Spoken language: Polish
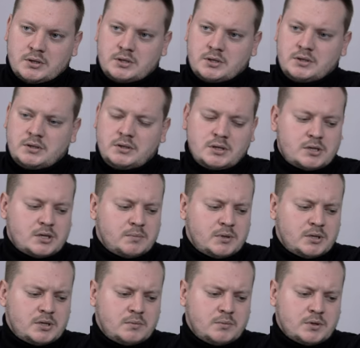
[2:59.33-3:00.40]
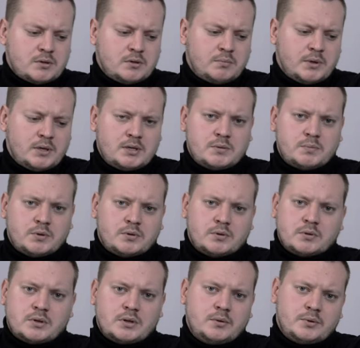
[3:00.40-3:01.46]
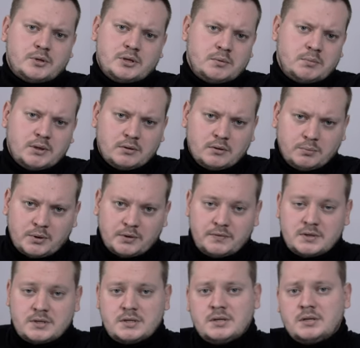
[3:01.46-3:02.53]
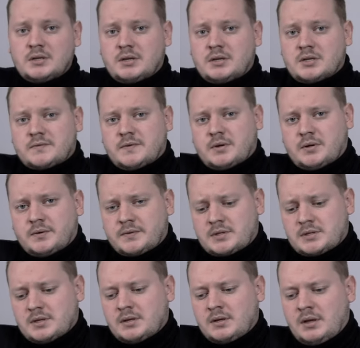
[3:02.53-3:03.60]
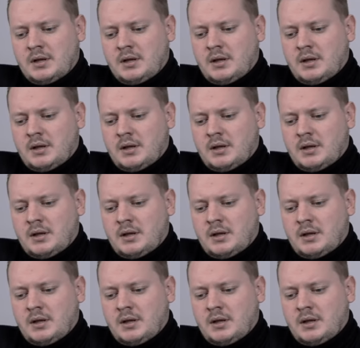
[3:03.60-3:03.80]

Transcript: Czyli nie trzeba się mocno bać, bo te ludzie nie będą profesjonalni, jakieś fachowcy.